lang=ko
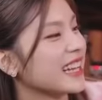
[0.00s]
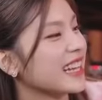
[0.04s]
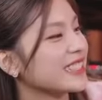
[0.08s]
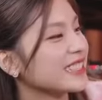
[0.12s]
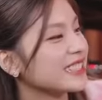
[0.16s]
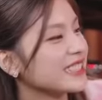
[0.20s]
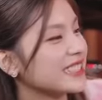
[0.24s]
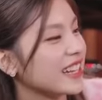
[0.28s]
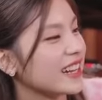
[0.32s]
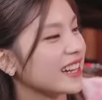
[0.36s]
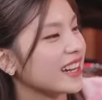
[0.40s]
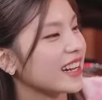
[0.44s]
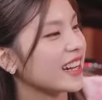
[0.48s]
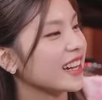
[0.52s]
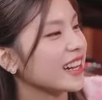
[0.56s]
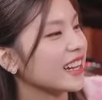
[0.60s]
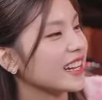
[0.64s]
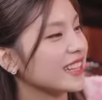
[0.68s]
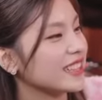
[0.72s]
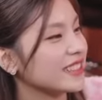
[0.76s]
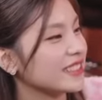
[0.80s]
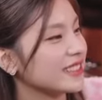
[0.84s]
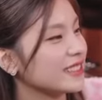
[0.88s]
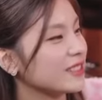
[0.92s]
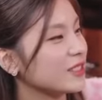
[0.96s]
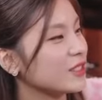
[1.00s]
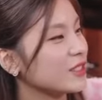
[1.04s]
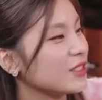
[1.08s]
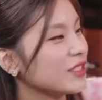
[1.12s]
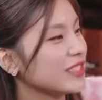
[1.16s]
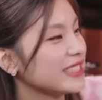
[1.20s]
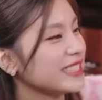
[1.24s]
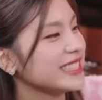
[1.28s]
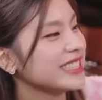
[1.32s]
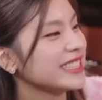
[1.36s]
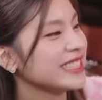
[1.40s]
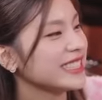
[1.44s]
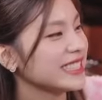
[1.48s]
나는 약간
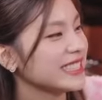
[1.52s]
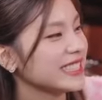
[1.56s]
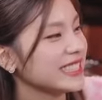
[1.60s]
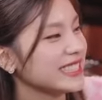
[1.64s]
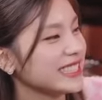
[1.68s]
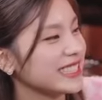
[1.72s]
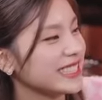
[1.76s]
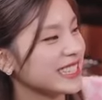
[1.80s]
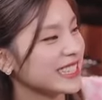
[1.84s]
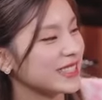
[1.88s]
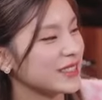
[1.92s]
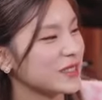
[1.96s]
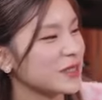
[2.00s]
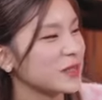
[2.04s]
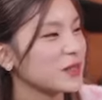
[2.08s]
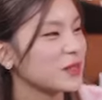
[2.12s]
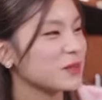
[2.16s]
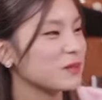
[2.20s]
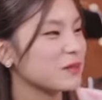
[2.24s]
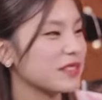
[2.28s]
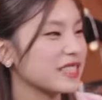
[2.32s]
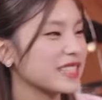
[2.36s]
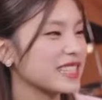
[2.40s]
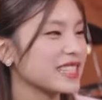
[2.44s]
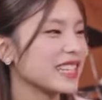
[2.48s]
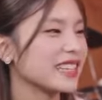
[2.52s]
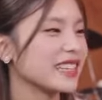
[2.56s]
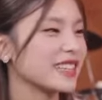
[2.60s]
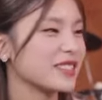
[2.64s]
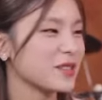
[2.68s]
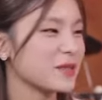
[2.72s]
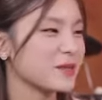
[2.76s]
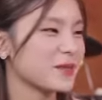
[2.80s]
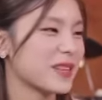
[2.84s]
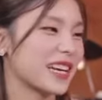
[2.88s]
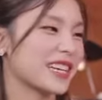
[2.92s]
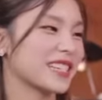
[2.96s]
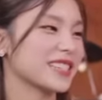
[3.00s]
유진이랑 조금 비슷한데
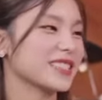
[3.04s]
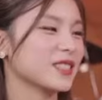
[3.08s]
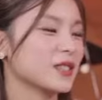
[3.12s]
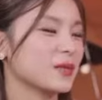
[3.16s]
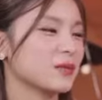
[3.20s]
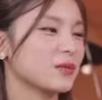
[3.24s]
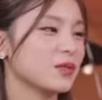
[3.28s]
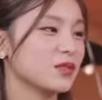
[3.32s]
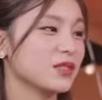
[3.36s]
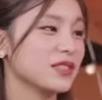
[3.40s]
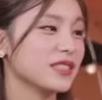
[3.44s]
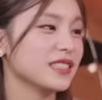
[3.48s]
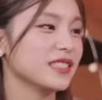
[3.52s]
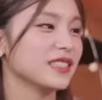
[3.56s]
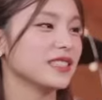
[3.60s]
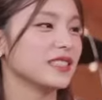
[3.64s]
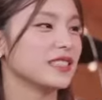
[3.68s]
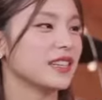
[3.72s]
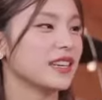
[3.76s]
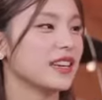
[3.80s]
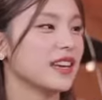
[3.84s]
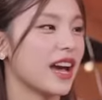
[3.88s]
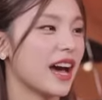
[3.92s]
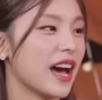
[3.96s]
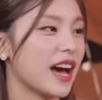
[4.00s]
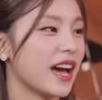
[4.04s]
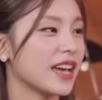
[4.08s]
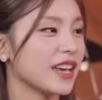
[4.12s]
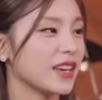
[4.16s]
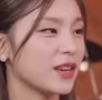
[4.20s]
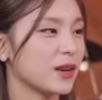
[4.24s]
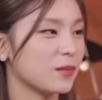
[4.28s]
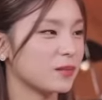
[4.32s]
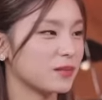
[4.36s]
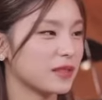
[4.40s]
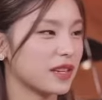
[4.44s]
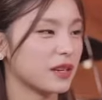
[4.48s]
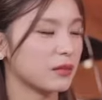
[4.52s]
좀 다른 점 유진이 이제
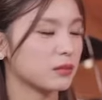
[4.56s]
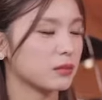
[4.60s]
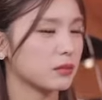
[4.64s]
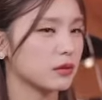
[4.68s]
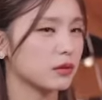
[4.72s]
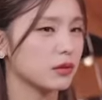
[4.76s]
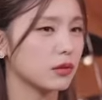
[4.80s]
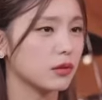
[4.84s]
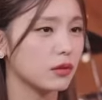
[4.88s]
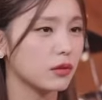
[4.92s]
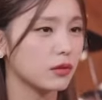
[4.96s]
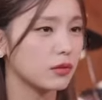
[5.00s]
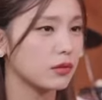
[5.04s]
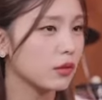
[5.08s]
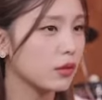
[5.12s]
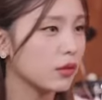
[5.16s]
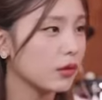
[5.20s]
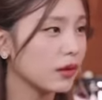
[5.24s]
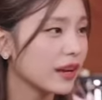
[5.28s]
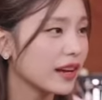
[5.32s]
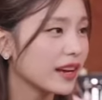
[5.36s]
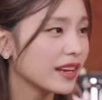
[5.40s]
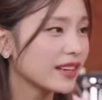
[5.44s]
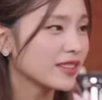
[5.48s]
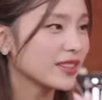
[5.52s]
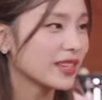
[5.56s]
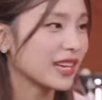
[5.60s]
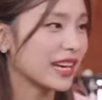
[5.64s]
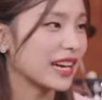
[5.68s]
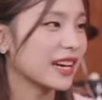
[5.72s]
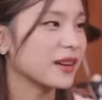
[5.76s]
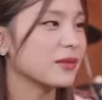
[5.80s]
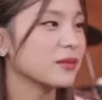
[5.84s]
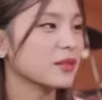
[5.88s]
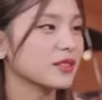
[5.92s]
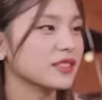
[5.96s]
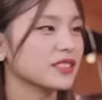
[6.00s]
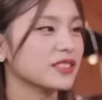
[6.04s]
아예 옆 사람 너 너야 이렇게
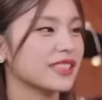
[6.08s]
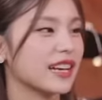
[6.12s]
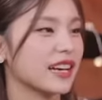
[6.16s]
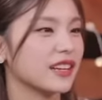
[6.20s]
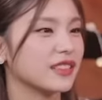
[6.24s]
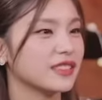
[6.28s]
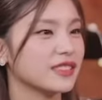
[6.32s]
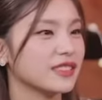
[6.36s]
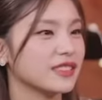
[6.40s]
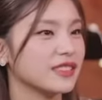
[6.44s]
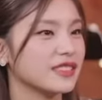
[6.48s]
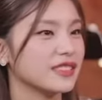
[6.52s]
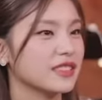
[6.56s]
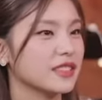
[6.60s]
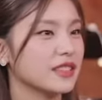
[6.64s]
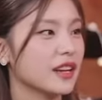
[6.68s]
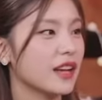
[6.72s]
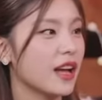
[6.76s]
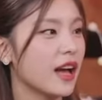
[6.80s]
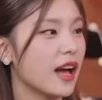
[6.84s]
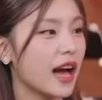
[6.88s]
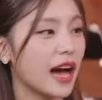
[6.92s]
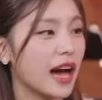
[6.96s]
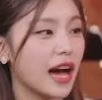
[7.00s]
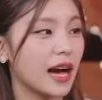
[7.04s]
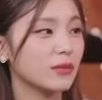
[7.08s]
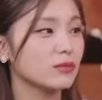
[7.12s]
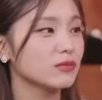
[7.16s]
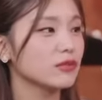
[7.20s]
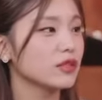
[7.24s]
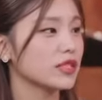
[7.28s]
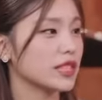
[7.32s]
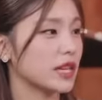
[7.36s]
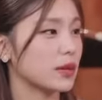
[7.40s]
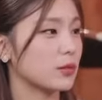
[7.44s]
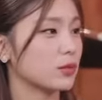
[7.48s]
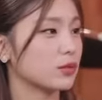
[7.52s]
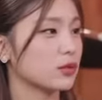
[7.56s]
하면은 나는
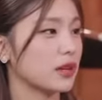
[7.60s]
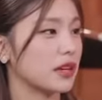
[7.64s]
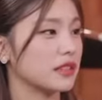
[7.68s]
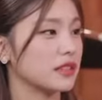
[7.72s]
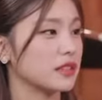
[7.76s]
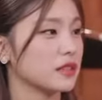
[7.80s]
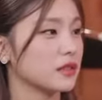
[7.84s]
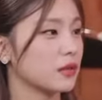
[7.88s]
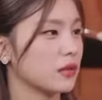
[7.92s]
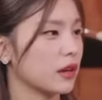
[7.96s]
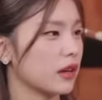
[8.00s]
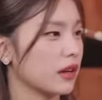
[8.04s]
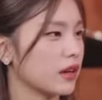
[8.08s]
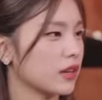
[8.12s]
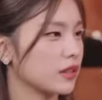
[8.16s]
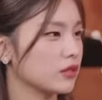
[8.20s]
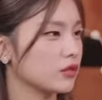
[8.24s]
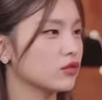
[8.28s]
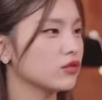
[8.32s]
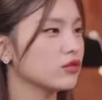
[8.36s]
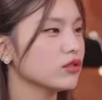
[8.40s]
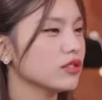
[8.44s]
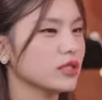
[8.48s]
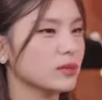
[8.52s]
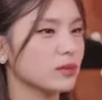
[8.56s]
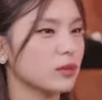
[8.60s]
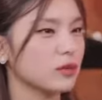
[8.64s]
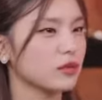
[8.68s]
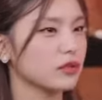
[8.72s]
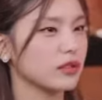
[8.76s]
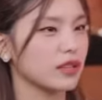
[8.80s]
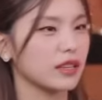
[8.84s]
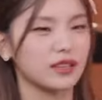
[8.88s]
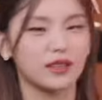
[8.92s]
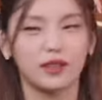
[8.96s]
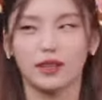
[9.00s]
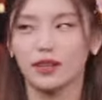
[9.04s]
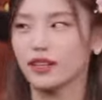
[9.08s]
아무의 잘못도 아닌 척 약간 누군지
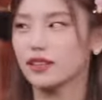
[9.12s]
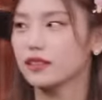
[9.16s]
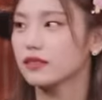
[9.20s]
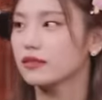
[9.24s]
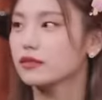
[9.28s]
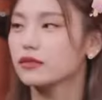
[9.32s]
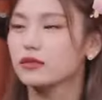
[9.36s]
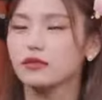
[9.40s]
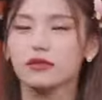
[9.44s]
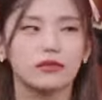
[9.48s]
모르게 되게